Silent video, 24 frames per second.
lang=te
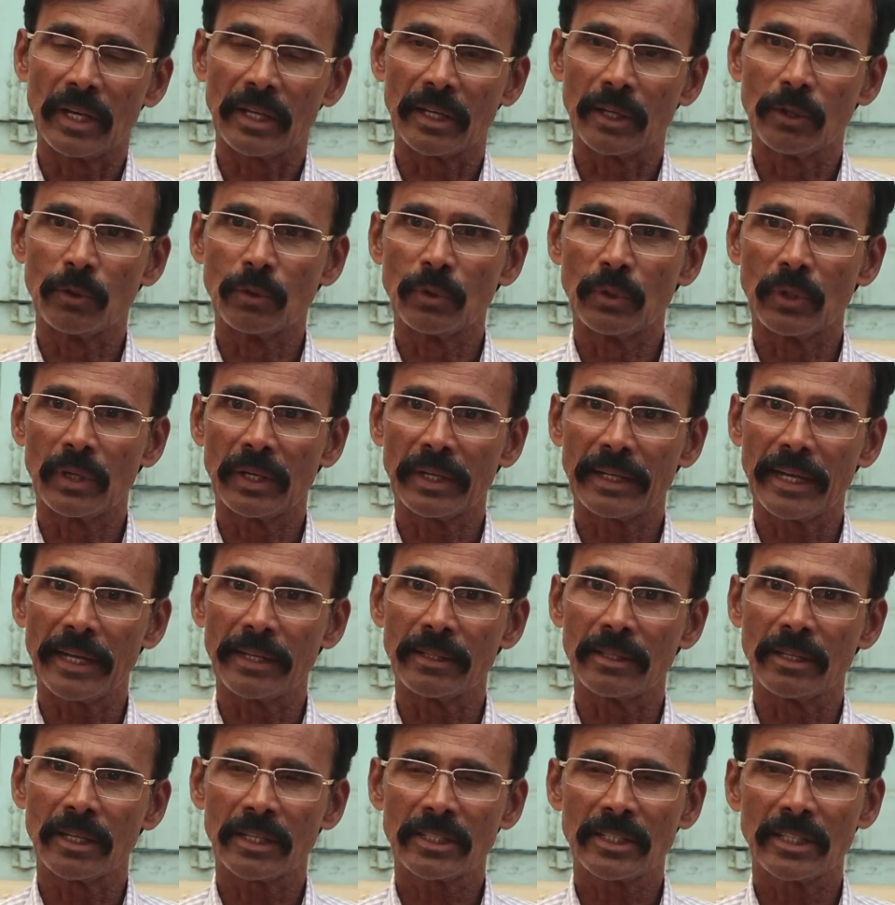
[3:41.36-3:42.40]
జాగాలు ఉన్న వాళ్ళకి
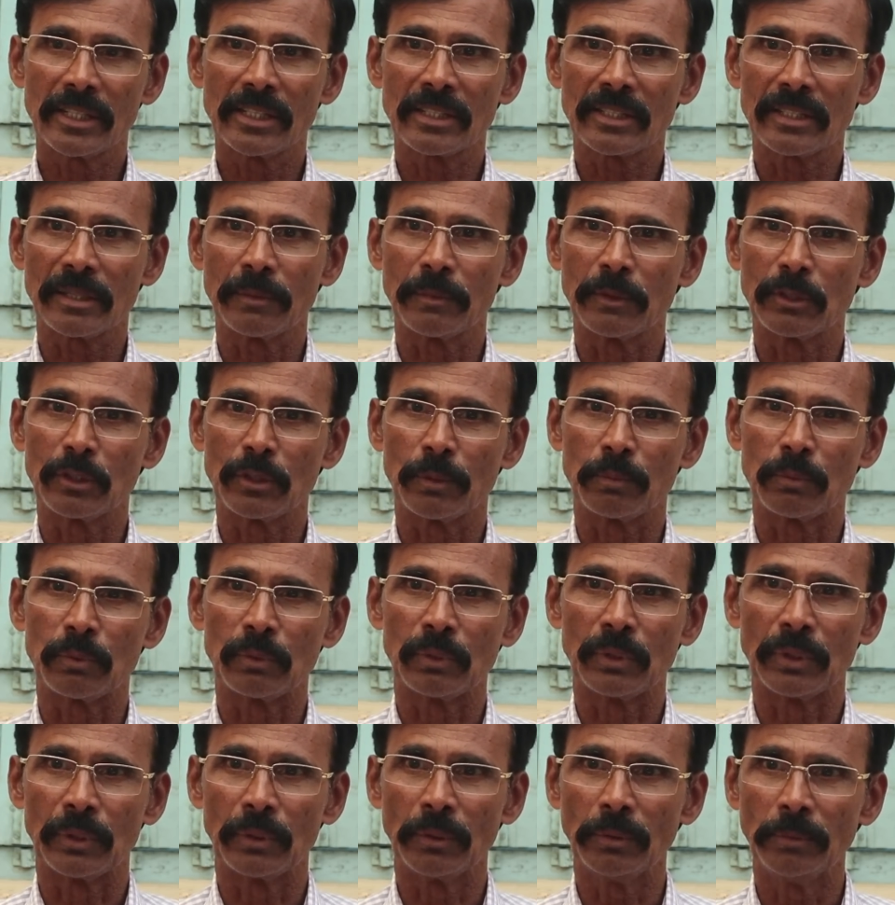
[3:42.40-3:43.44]
ఐదు లక్షలు ఇస్తామని
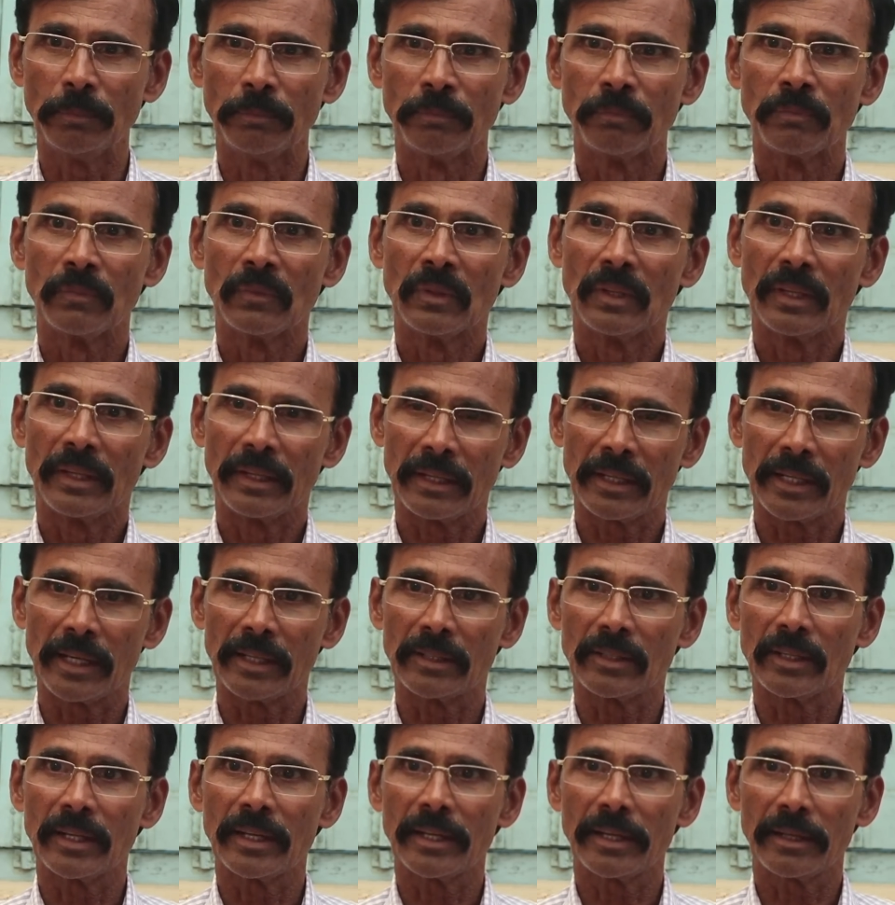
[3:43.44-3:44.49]
చెప్తున్నారు
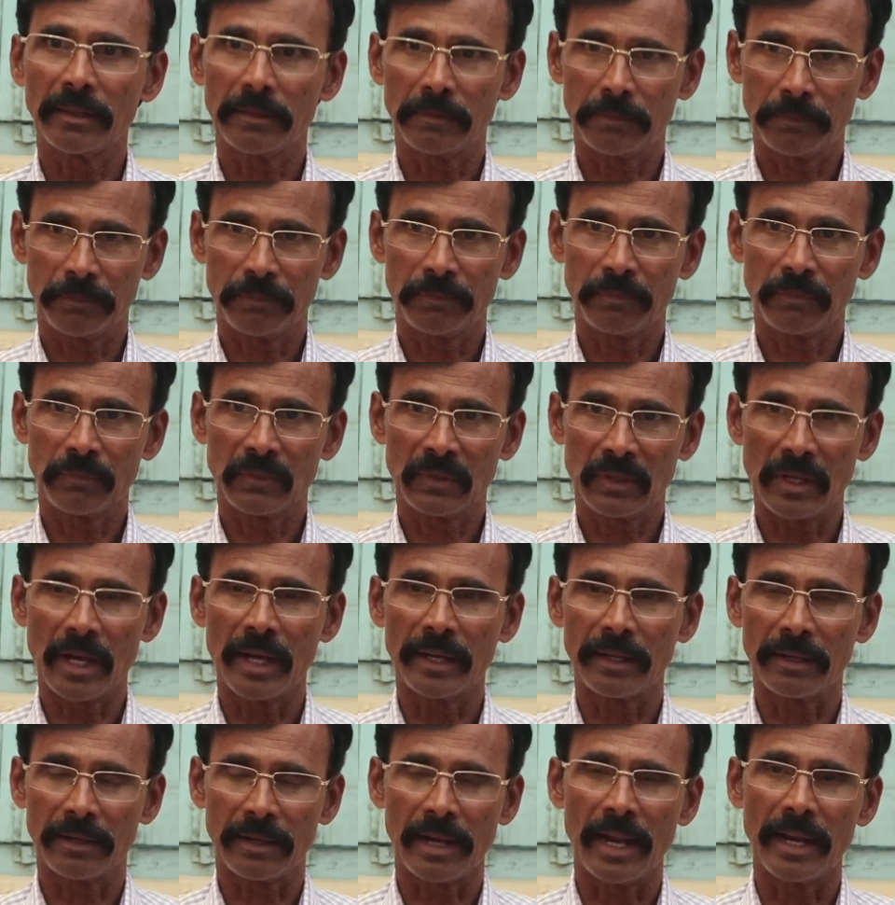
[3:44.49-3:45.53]
ఇంకైతే
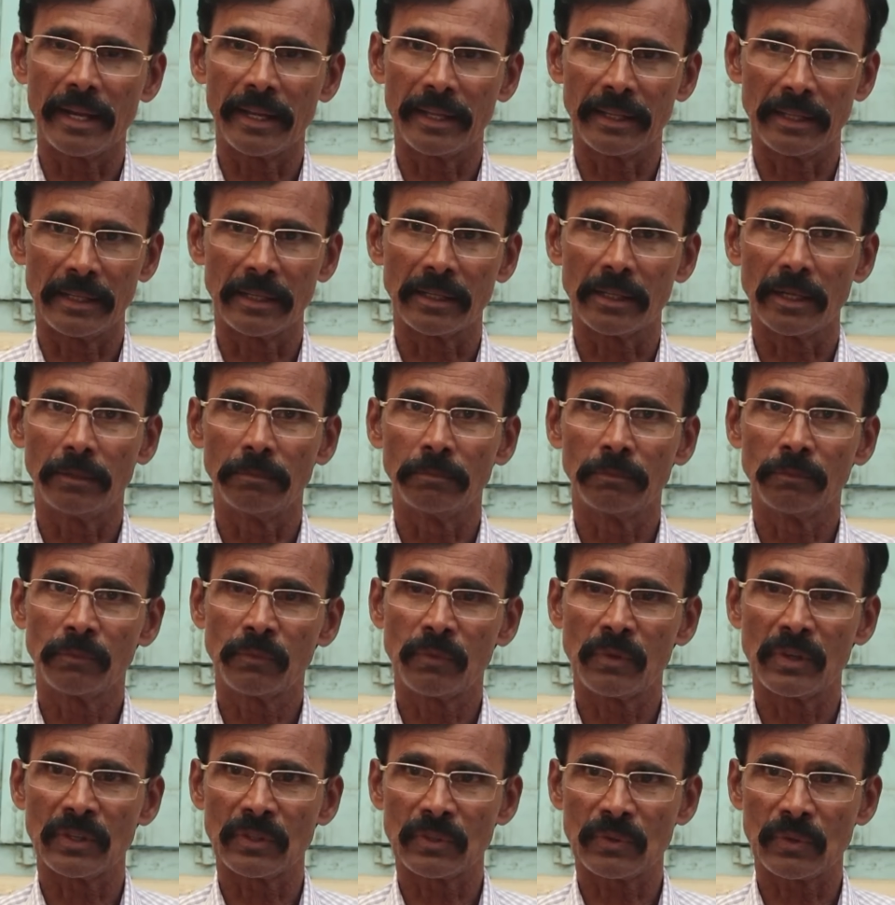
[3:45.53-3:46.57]
కాలు రాలేదు ఇంకా
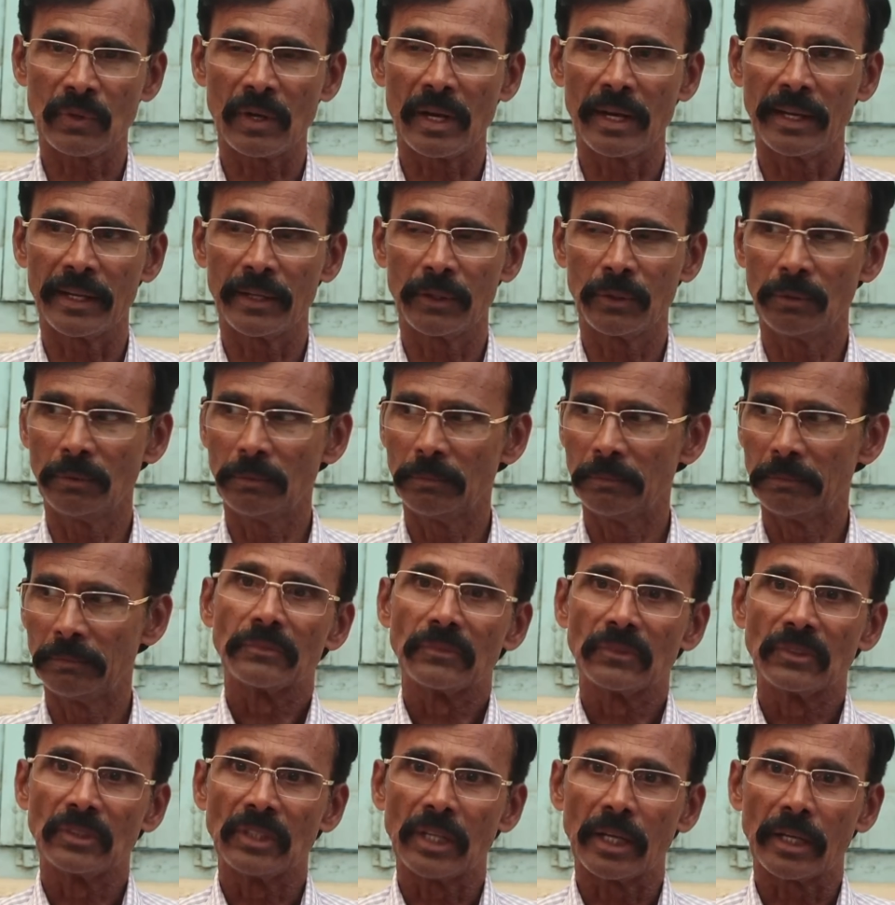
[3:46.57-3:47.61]
ఫండ్స్ రాలేదు
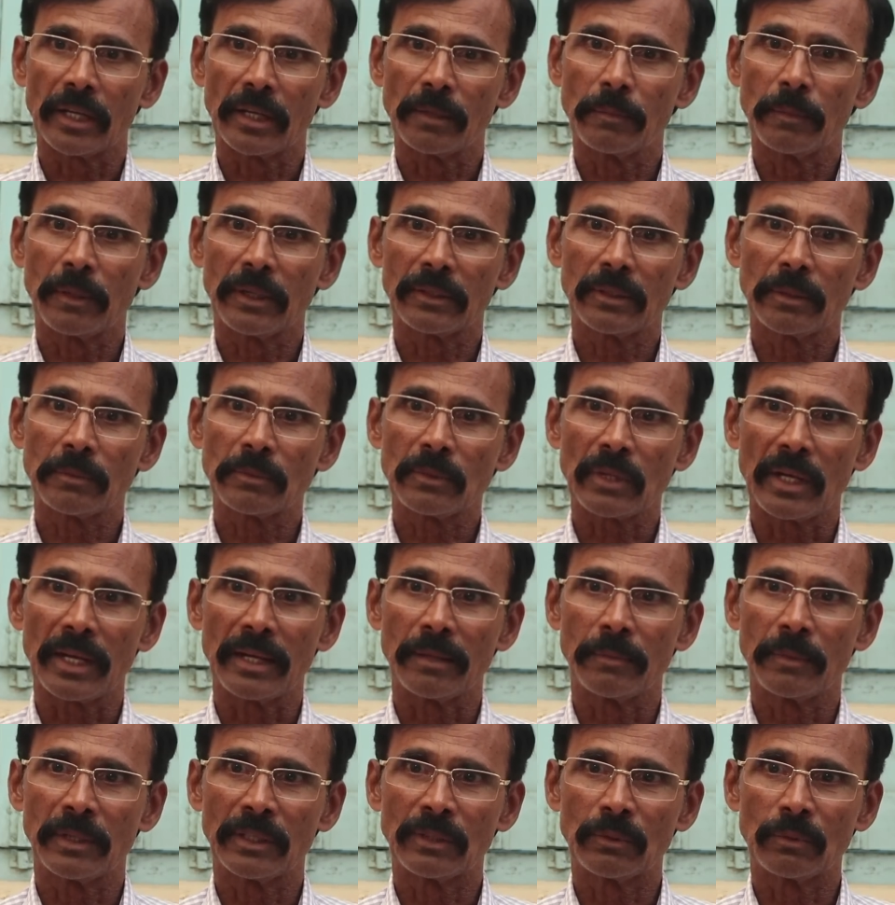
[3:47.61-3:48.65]
జాగాలు మాత్రం
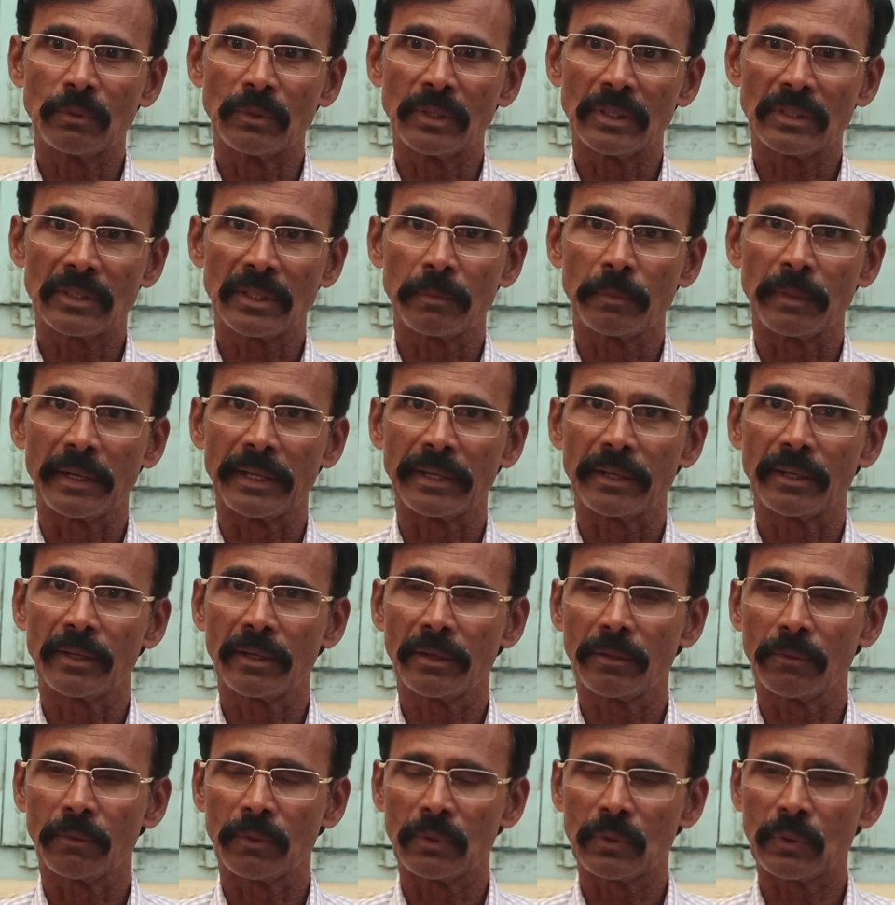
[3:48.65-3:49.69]
చాలా మటుకున్నాయి సార్
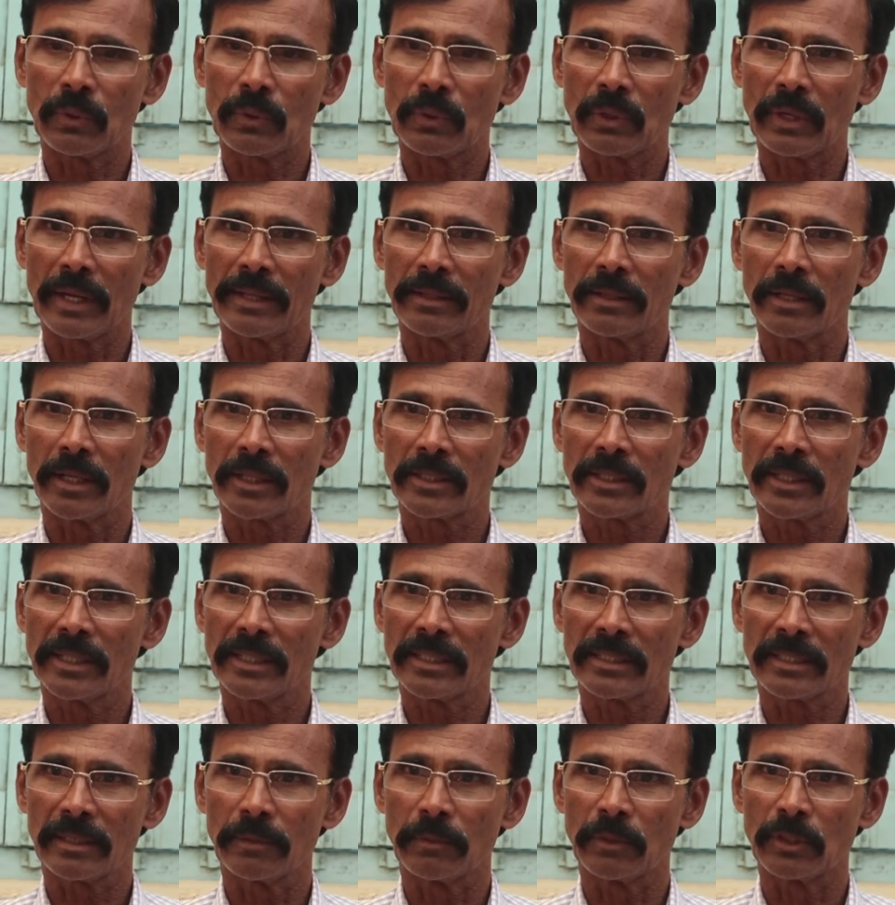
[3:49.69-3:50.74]
మనకి ఒక్కొక్కరు ఐదు
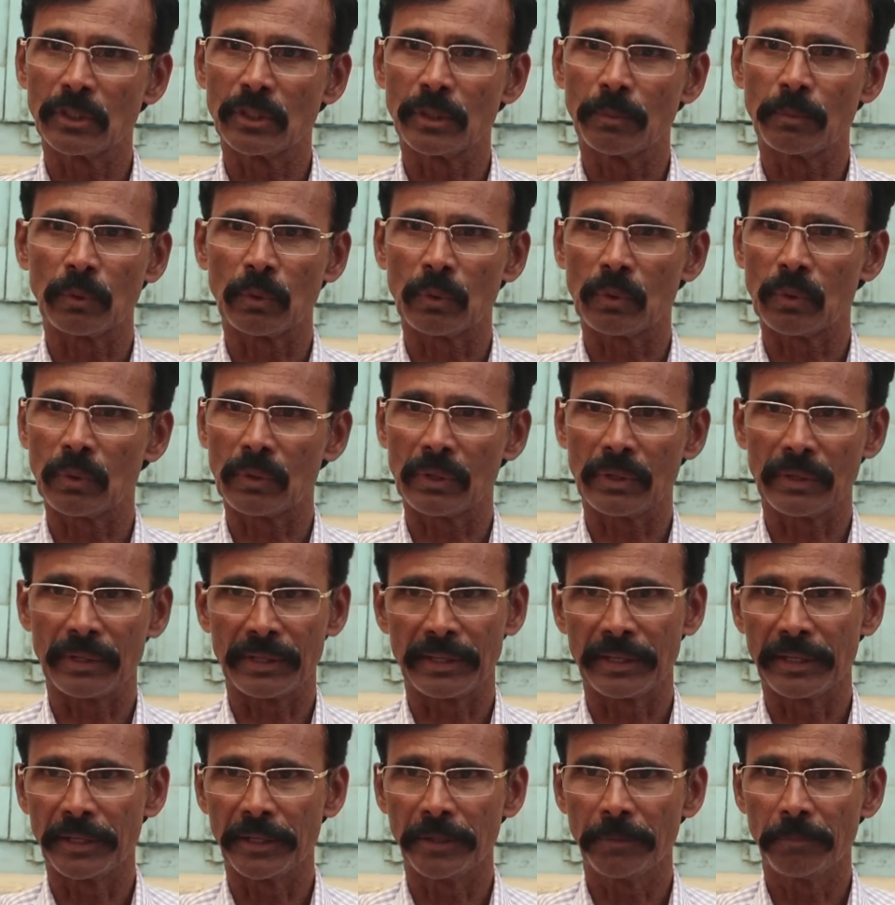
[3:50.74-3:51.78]
లక్షలు ఇస్తామని చెప్పి
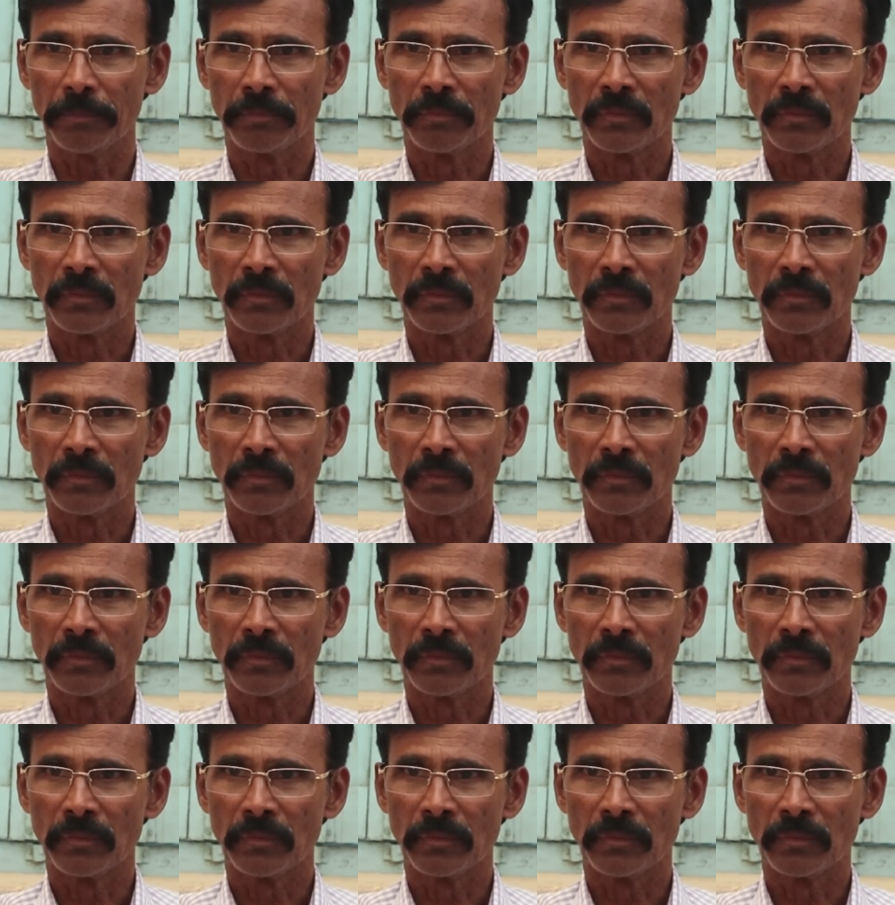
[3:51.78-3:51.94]
ఒక్కొక్కరికి